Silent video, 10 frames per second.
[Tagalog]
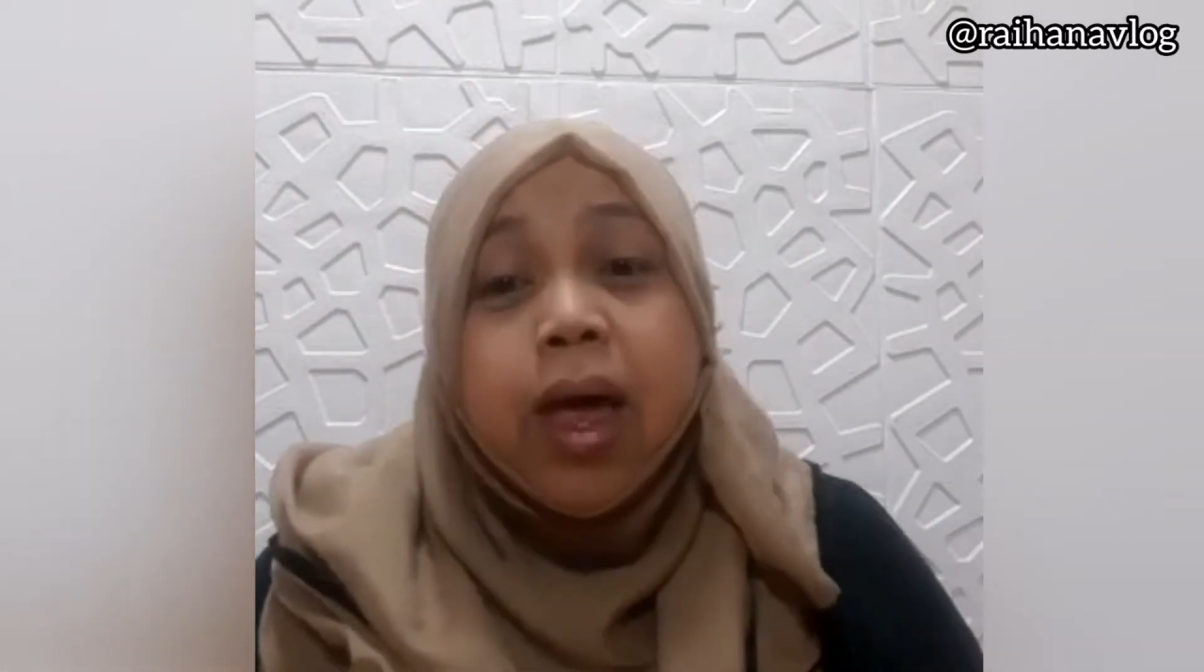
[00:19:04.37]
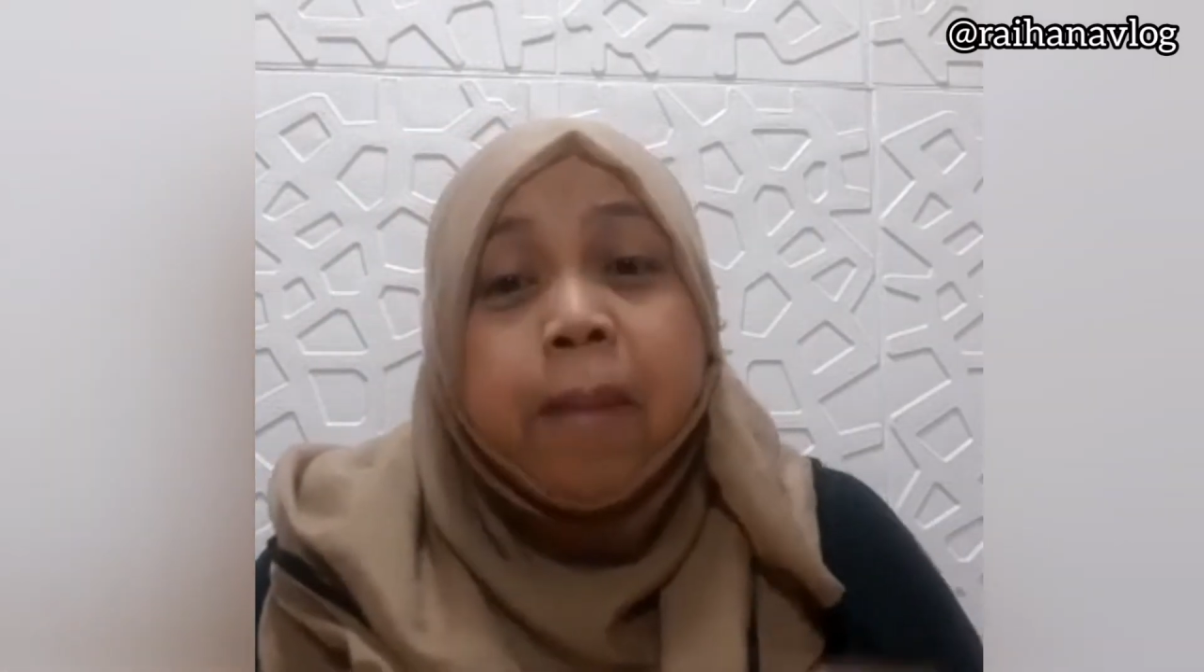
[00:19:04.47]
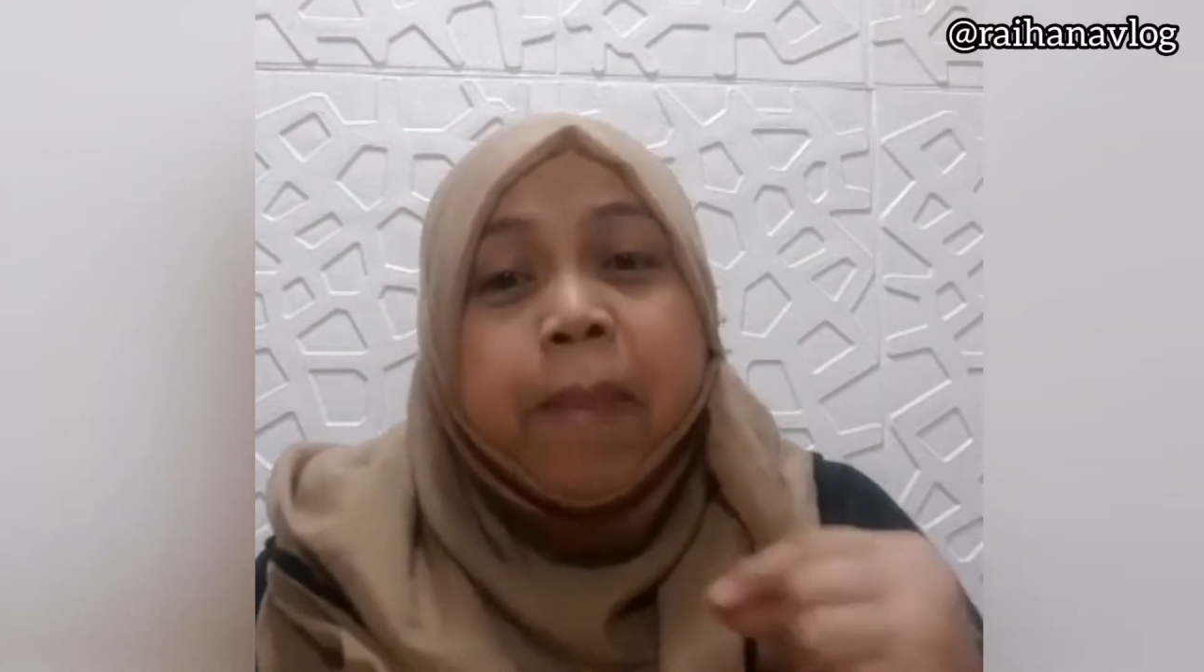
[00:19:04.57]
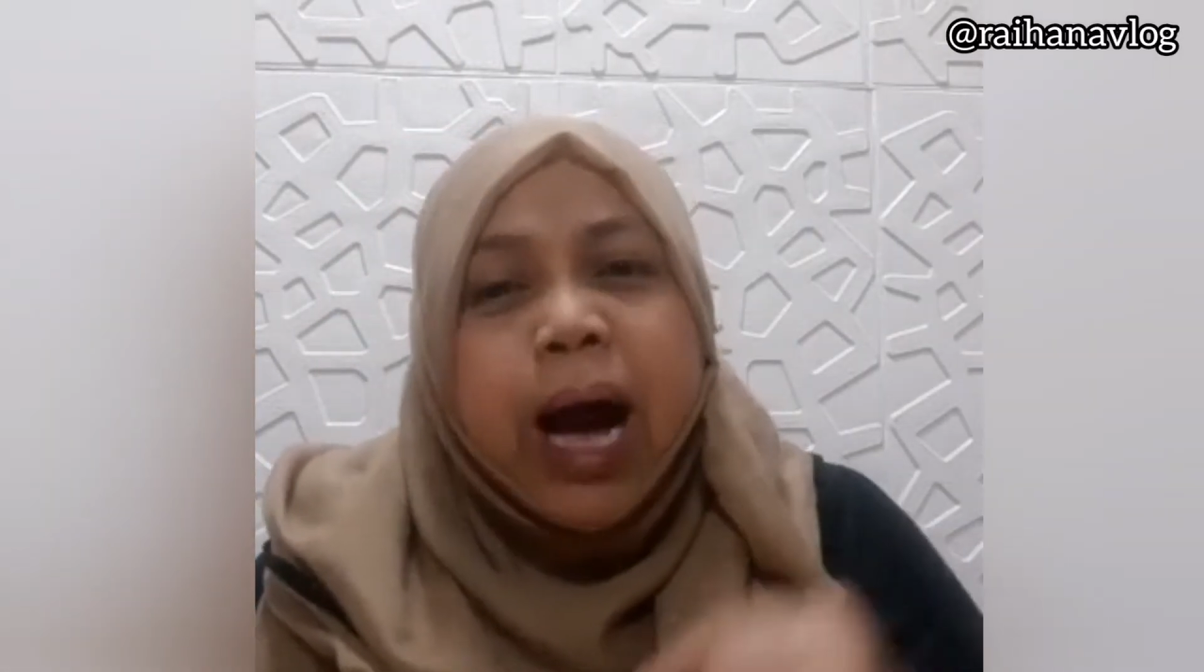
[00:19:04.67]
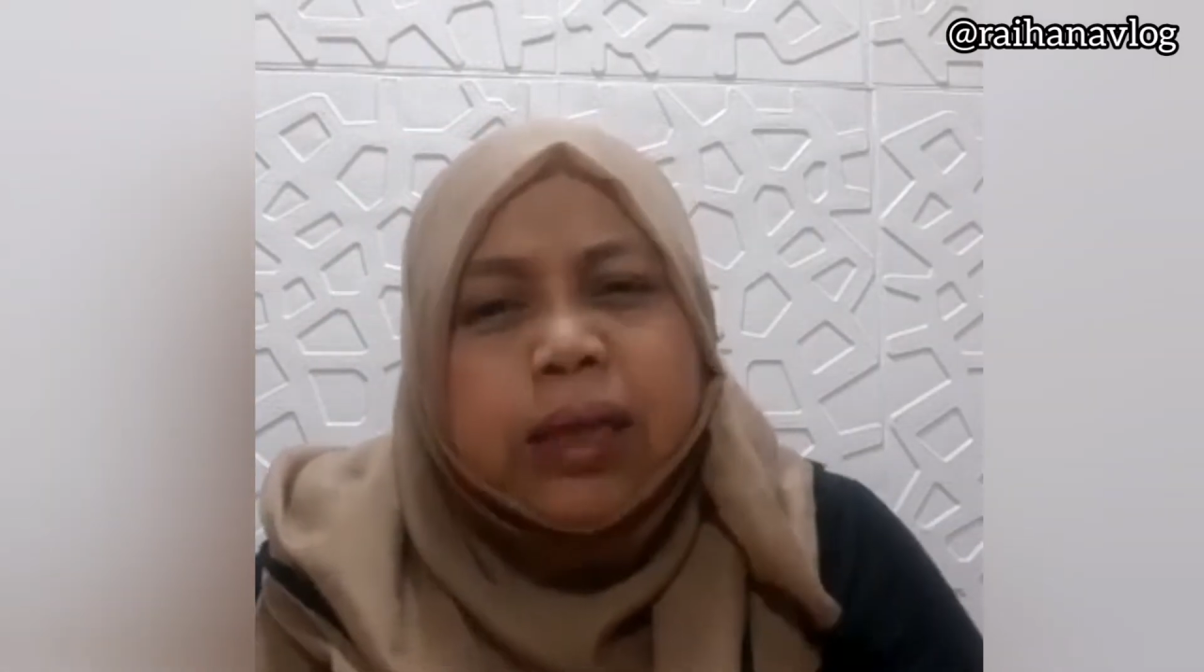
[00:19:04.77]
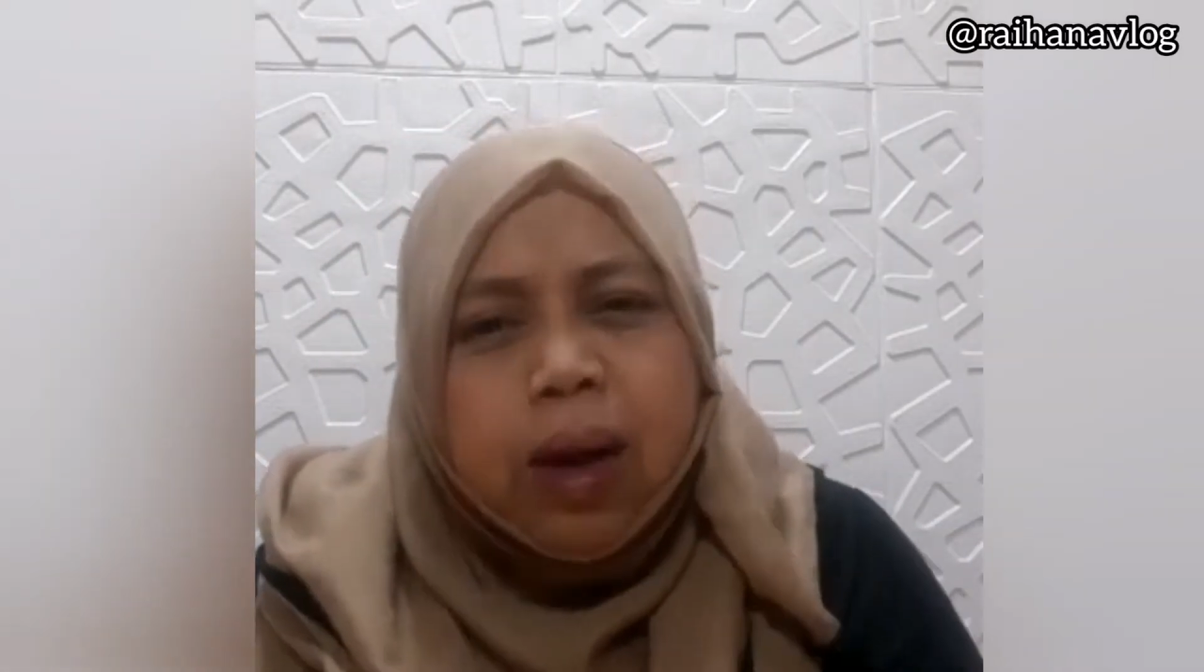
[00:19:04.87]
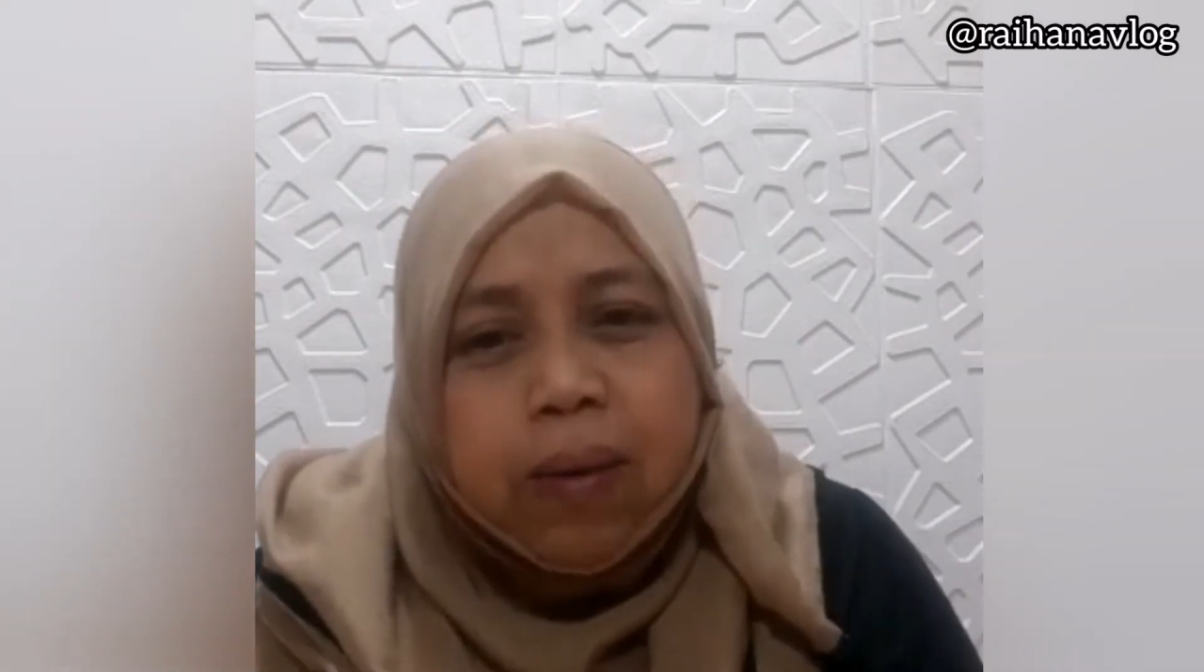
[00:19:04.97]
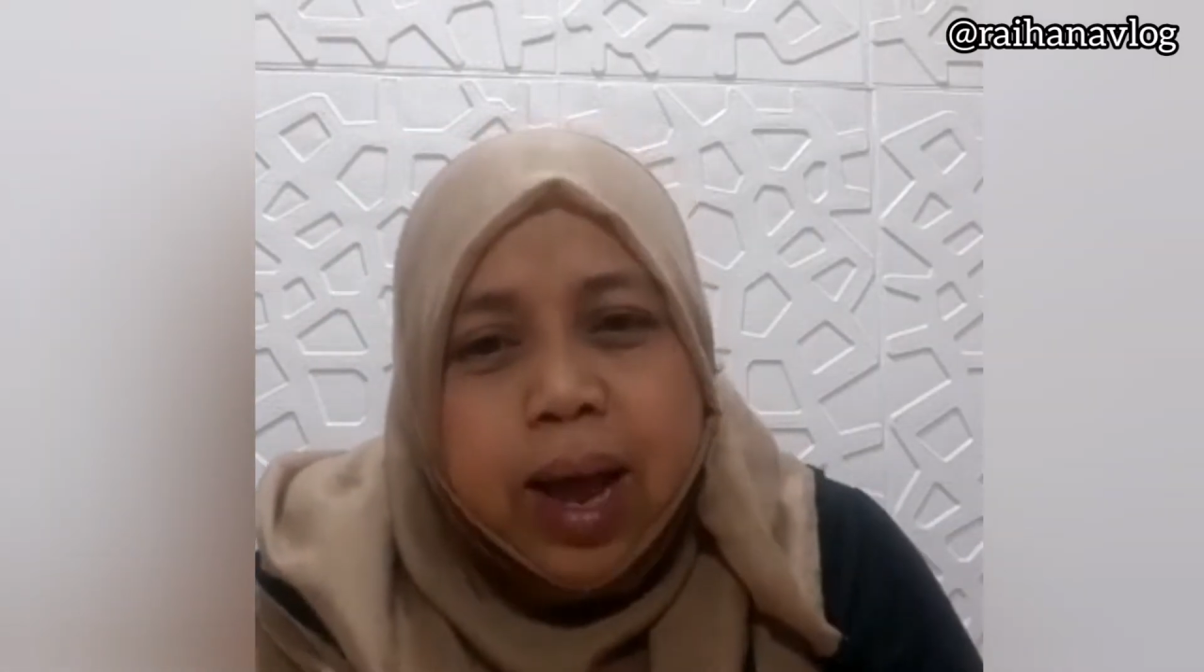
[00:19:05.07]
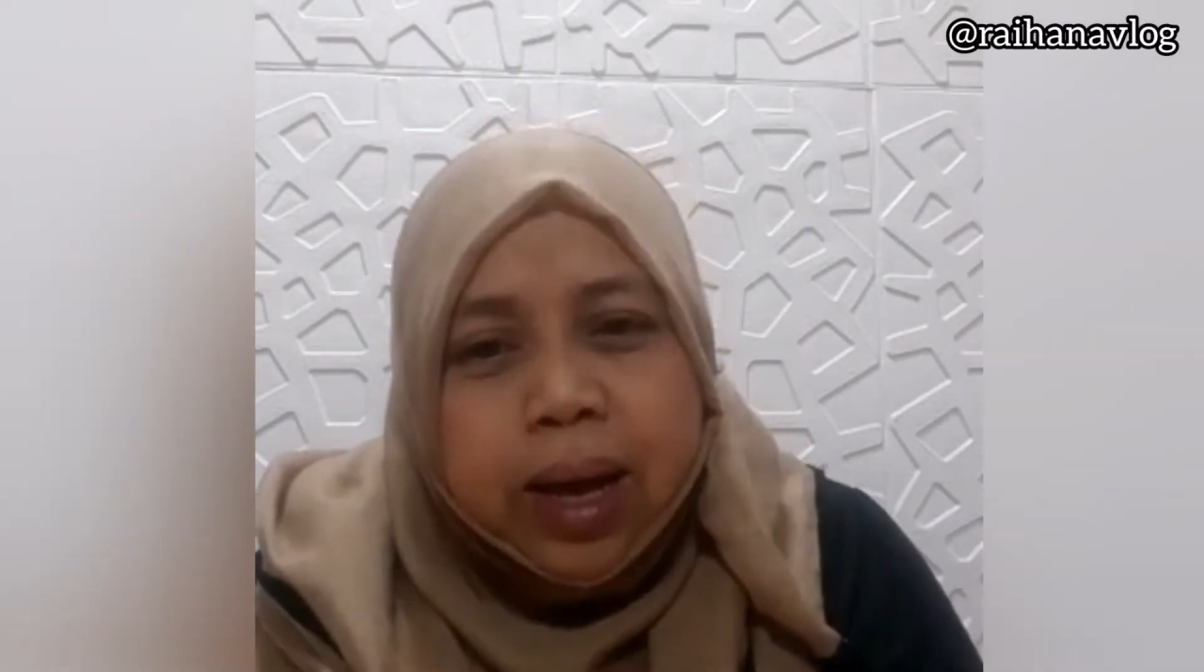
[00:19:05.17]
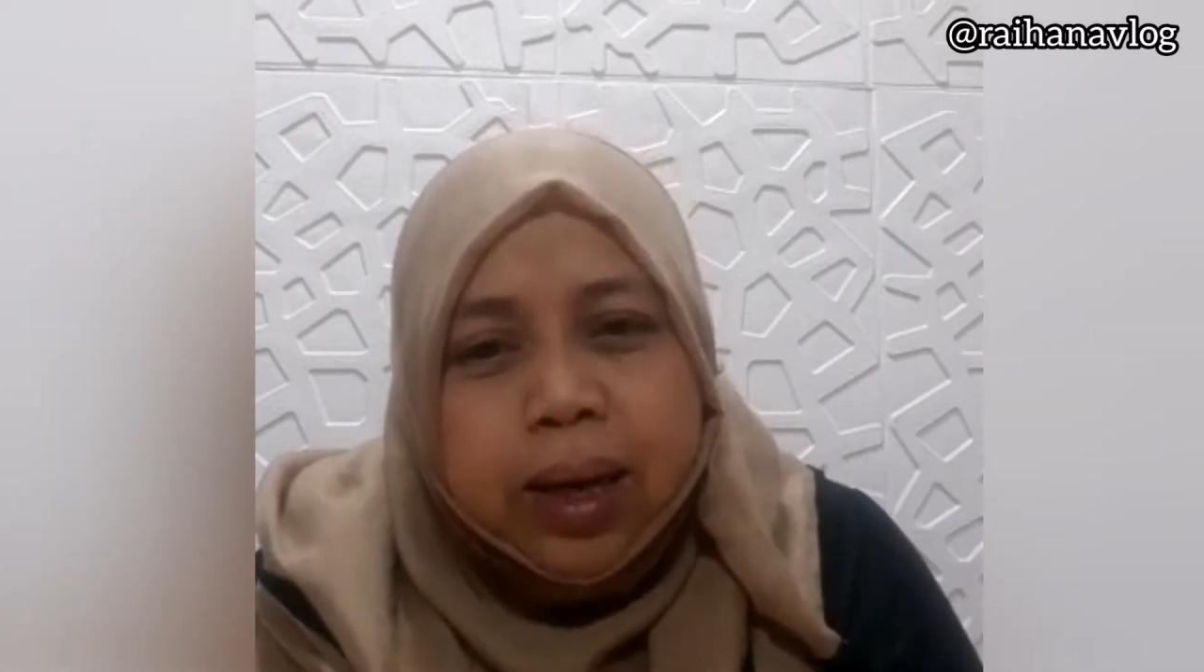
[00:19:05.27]
Mga
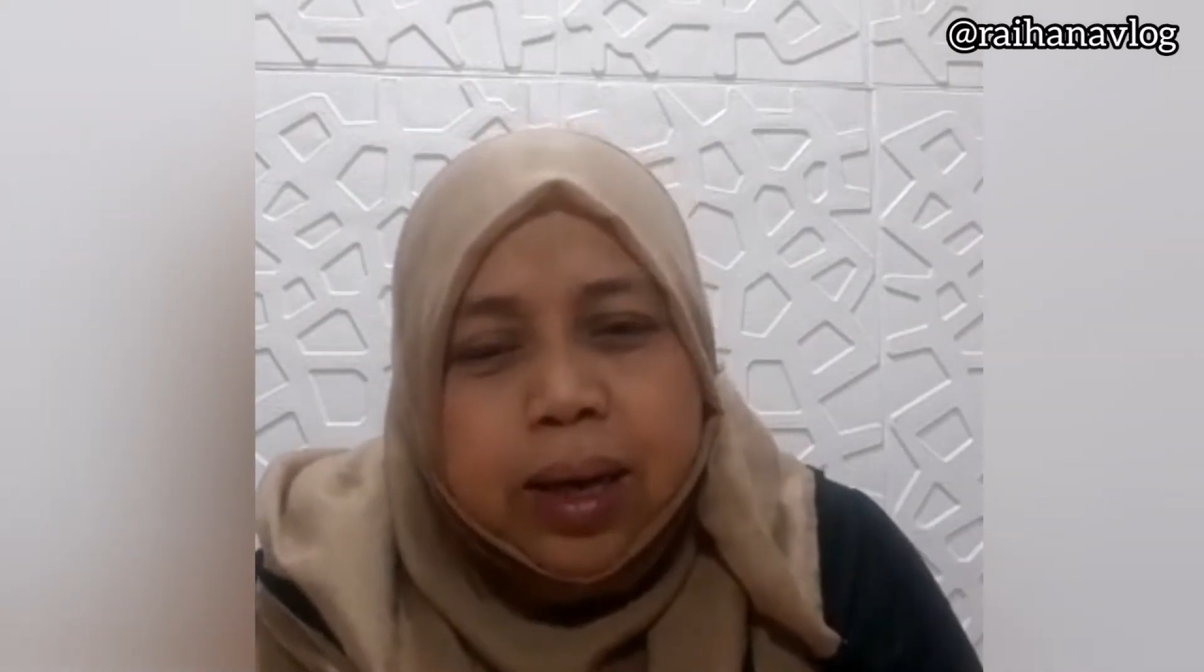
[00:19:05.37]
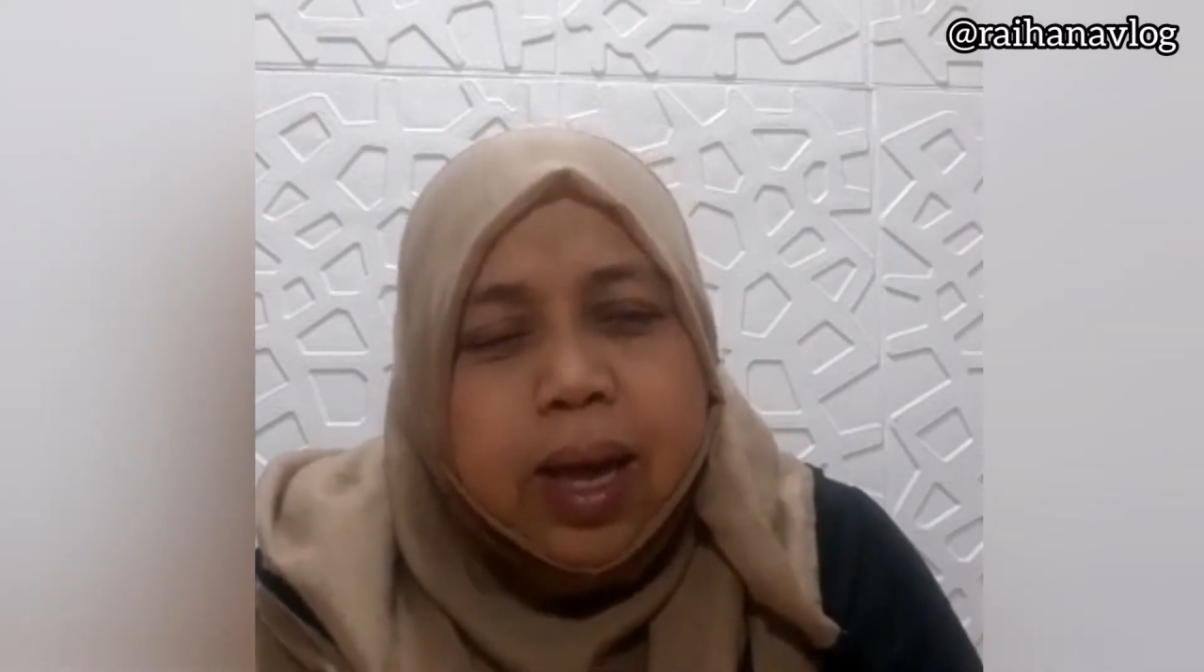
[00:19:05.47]
takulakan,